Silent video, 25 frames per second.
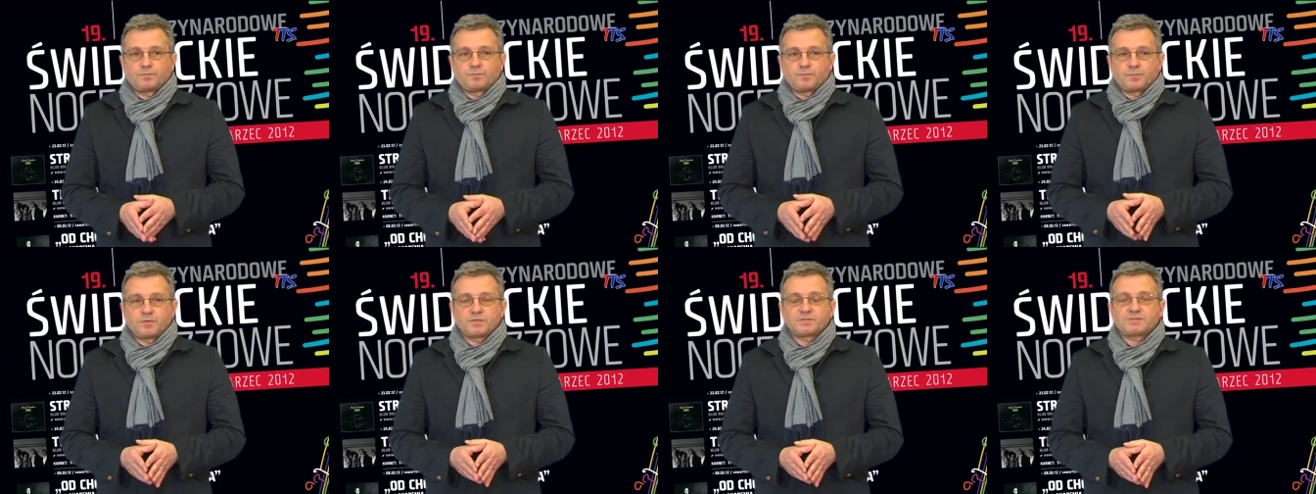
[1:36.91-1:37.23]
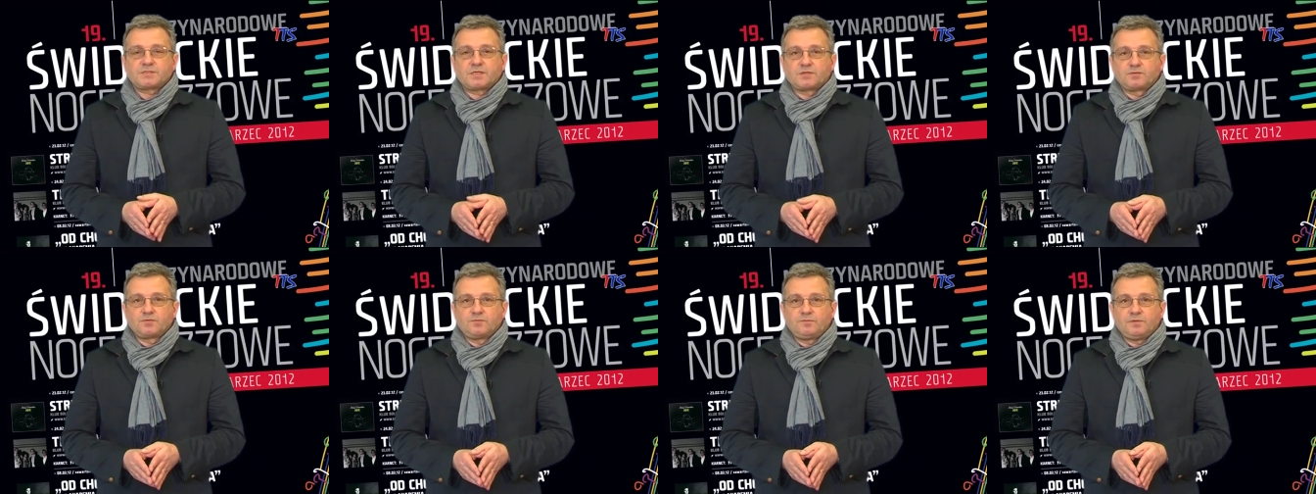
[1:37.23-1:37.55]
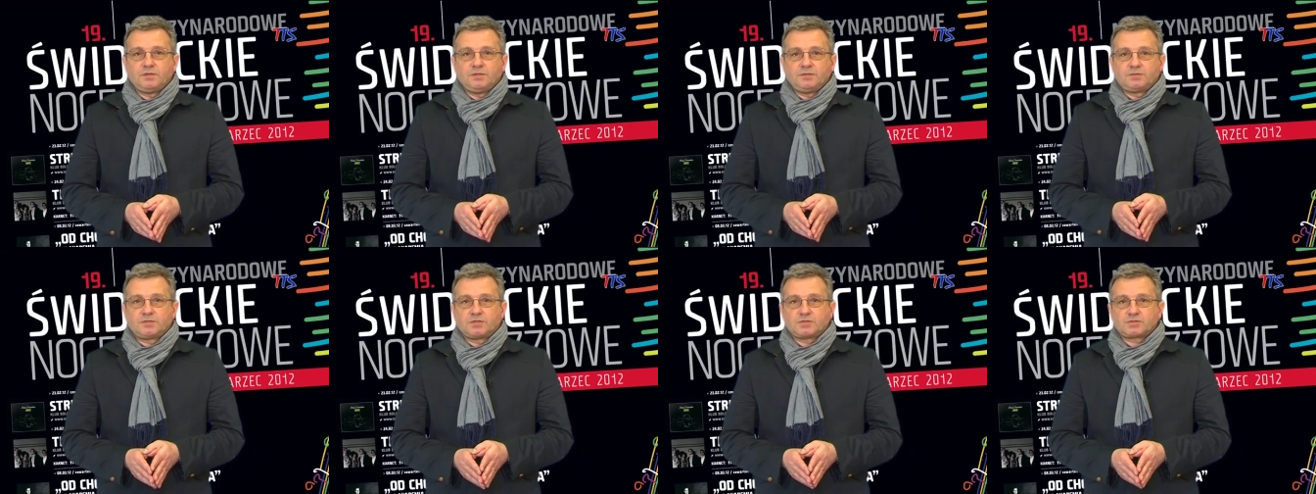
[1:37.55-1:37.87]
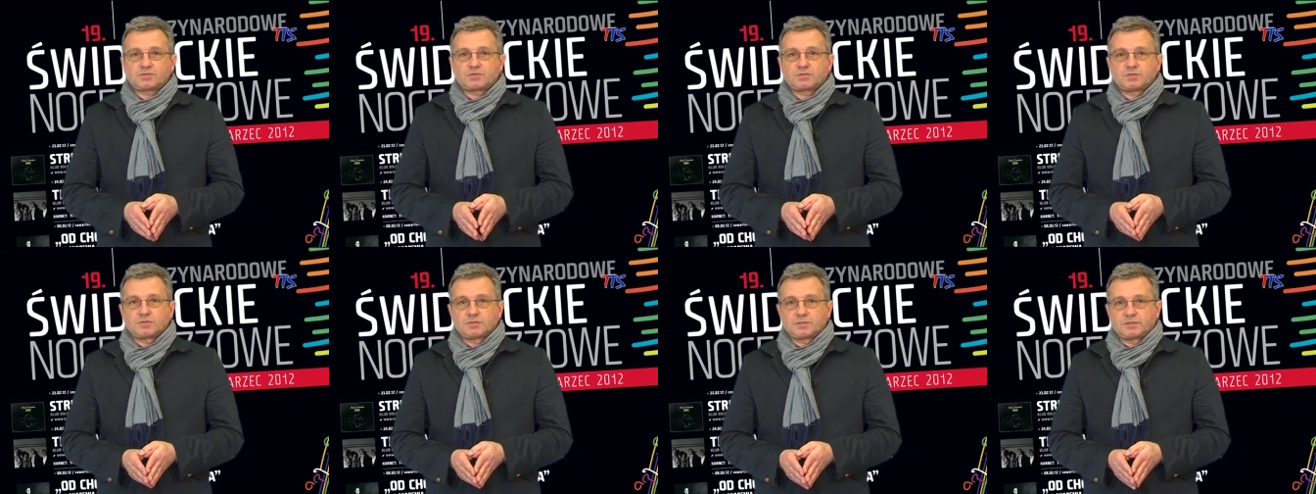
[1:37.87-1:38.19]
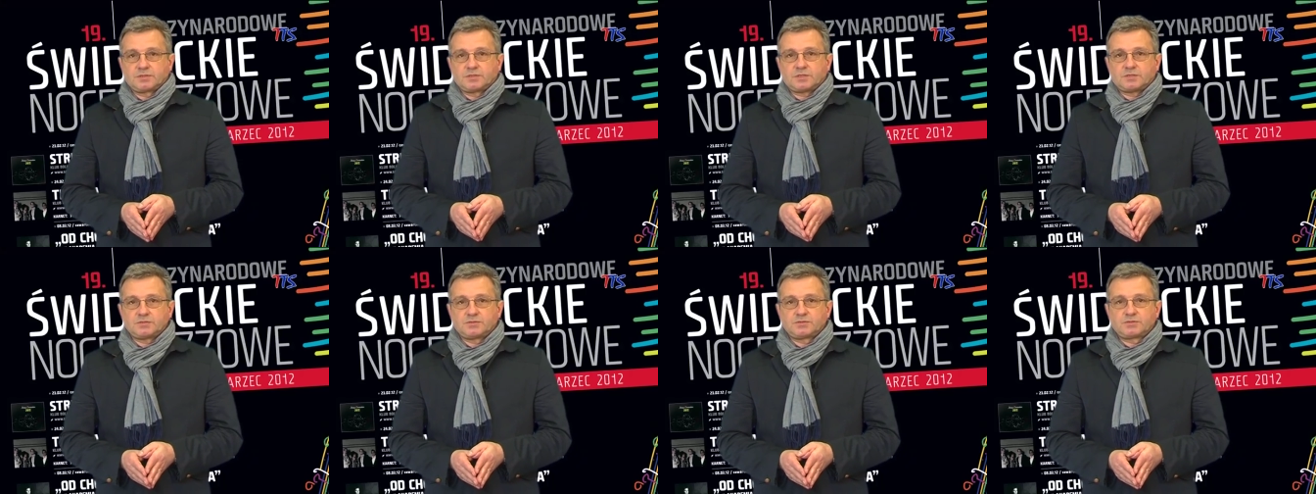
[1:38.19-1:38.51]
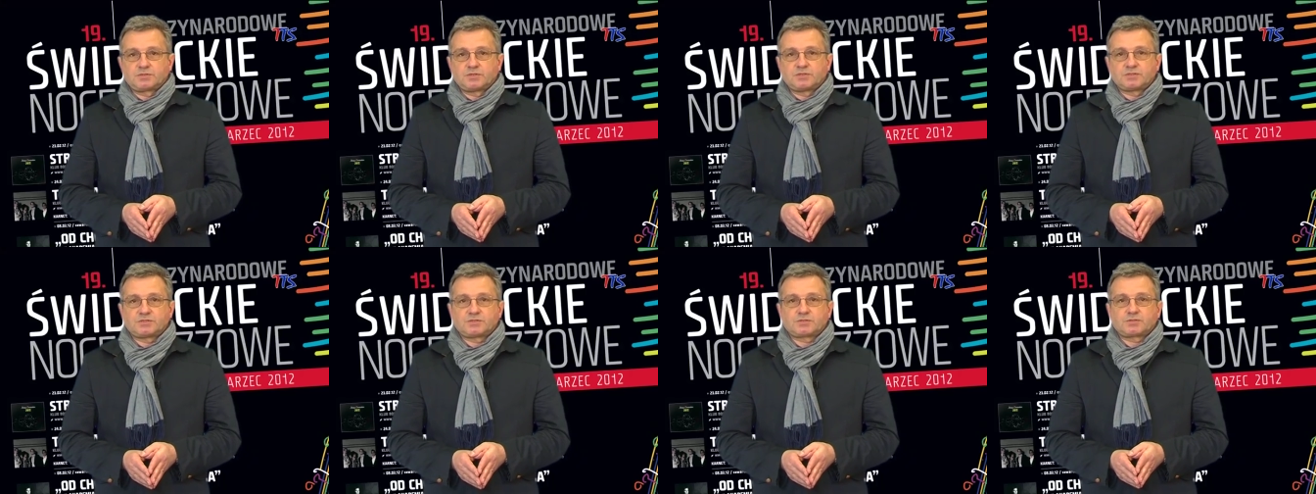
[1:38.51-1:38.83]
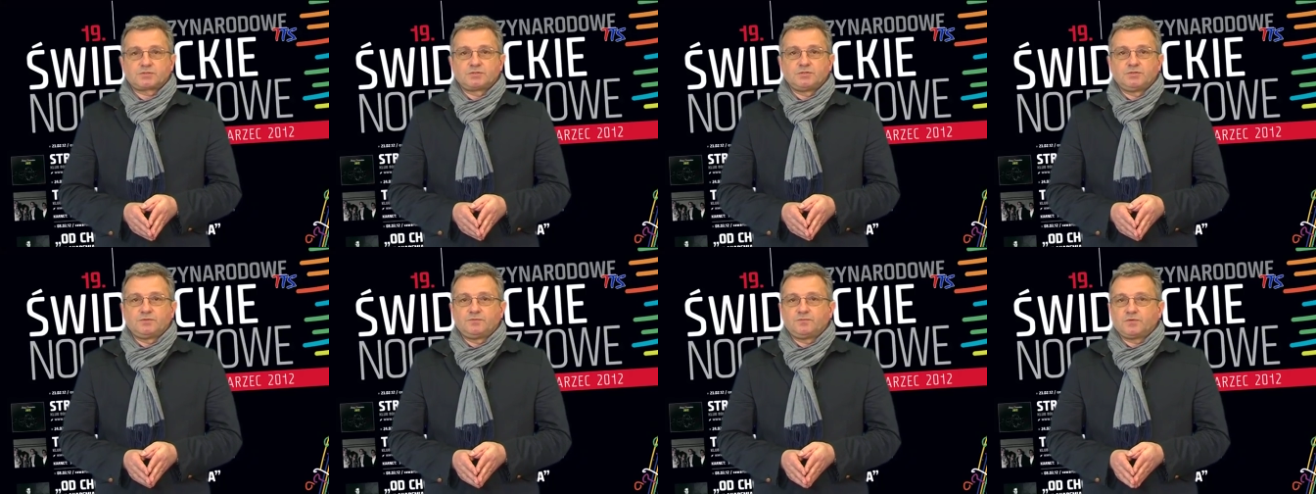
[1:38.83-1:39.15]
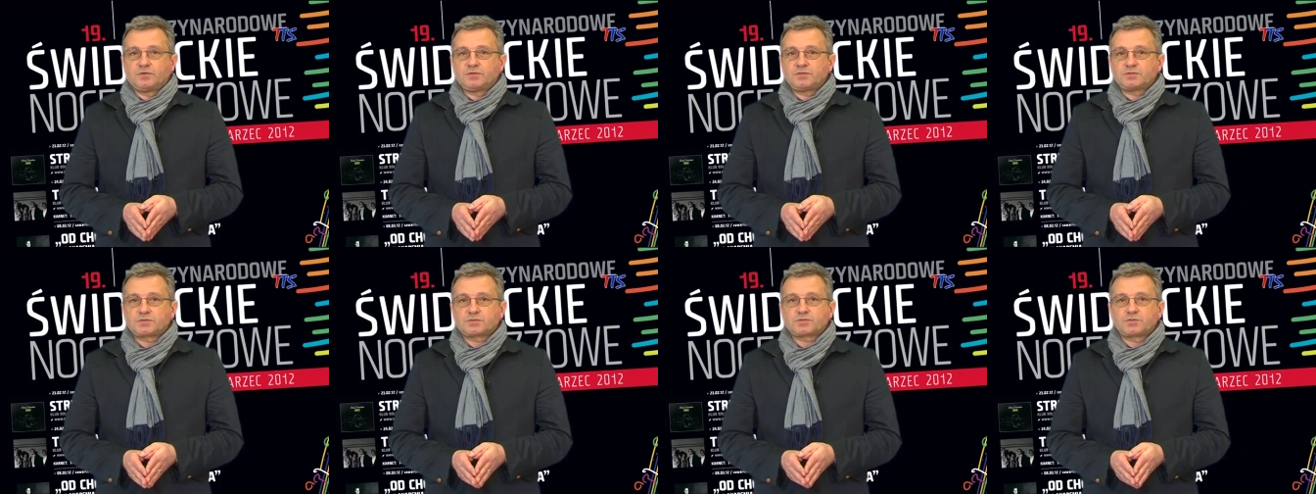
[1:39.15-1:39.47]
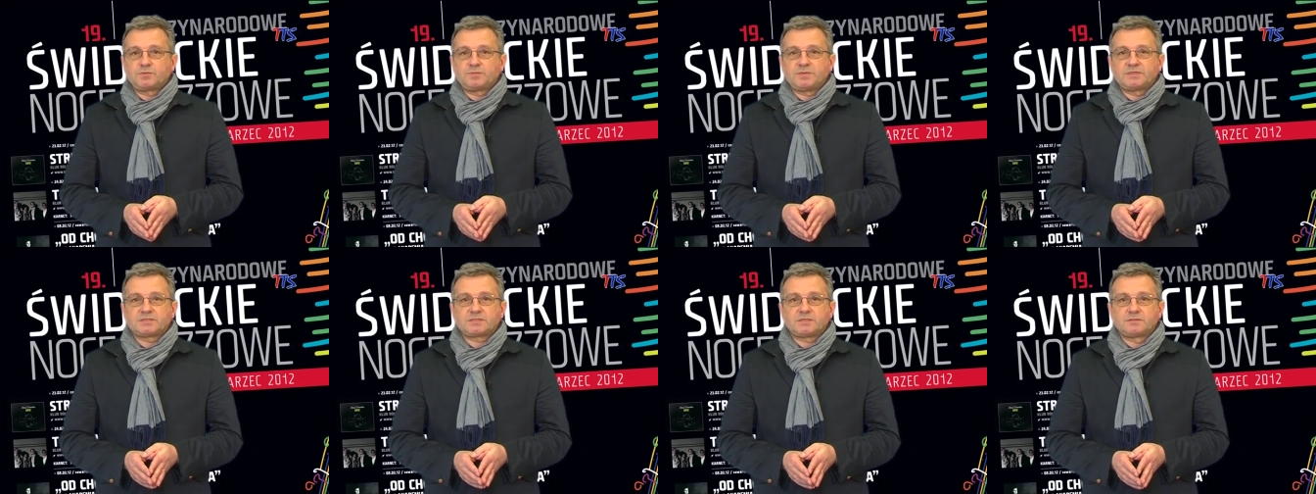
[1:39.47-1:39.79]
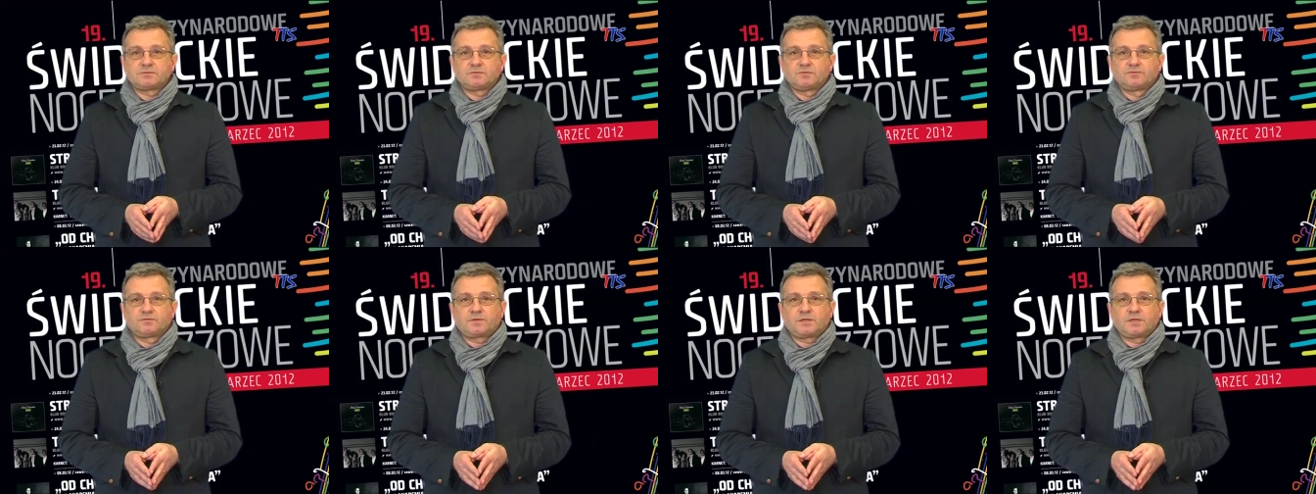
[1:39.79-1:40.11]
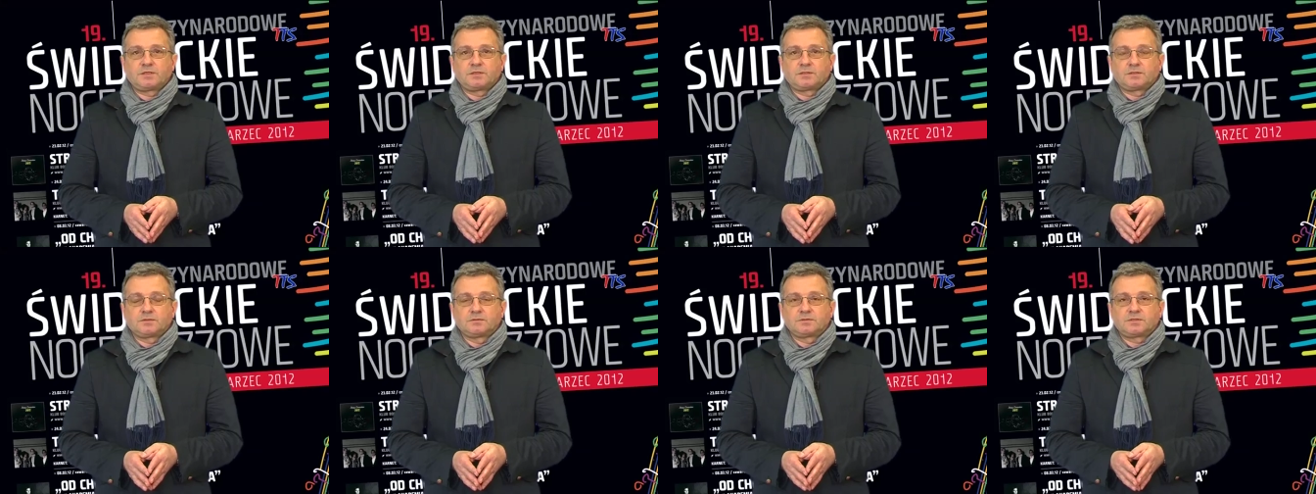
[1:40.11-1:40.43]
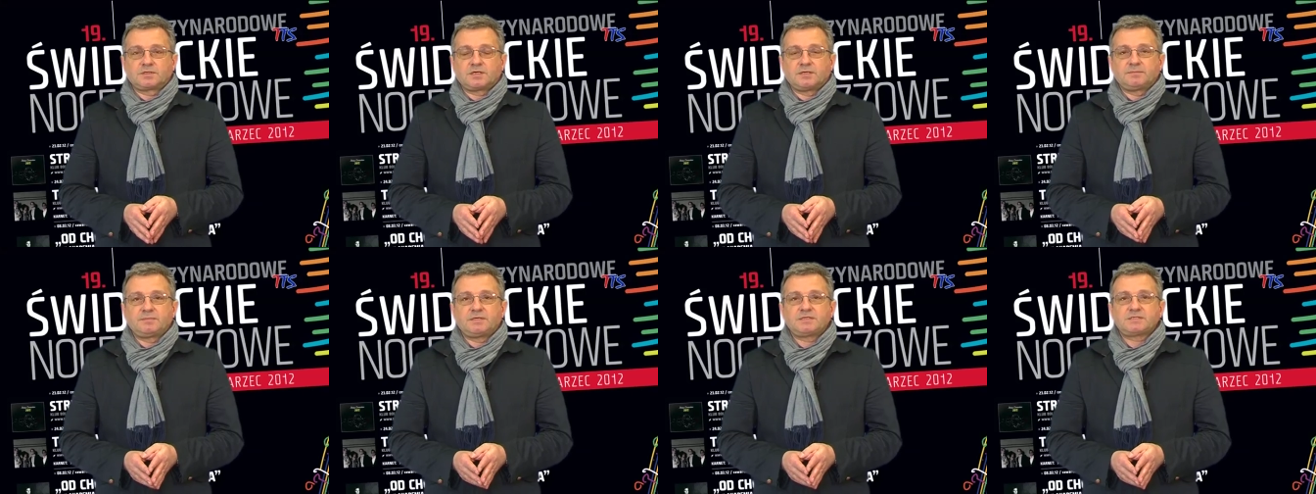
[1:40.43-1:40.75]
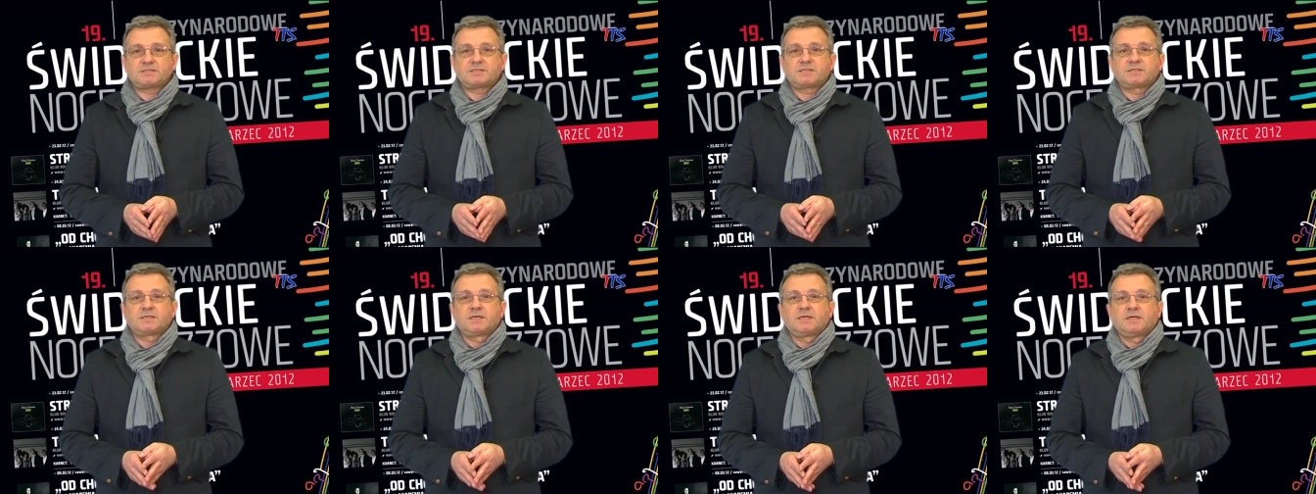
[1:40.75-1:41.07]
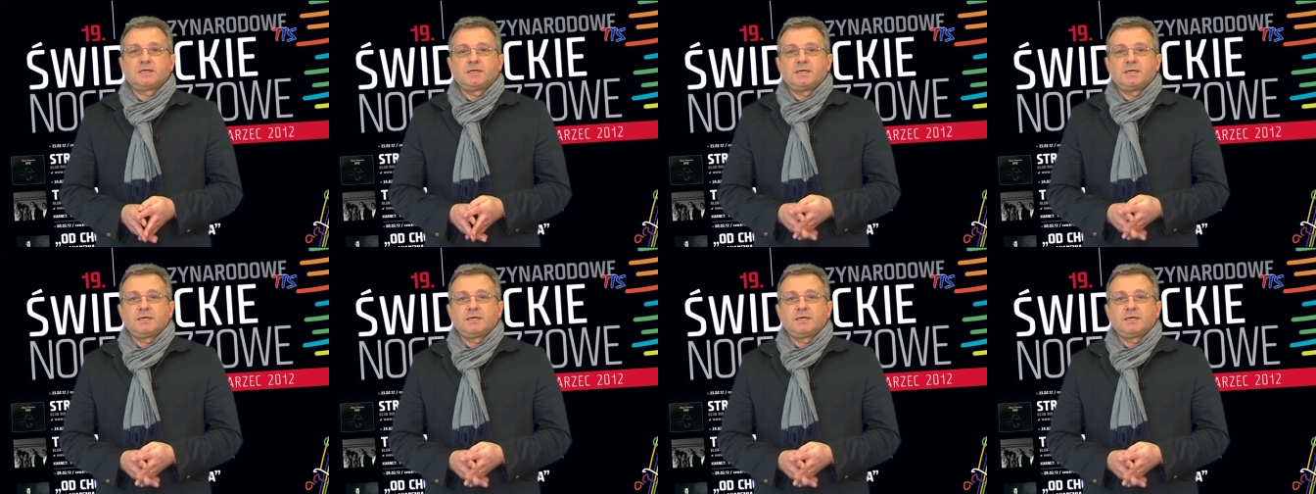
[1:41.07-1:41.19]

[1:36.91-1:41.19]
postanowili też grać jazz, czyli dwoje, skrzypiec, altówka i kontrabas.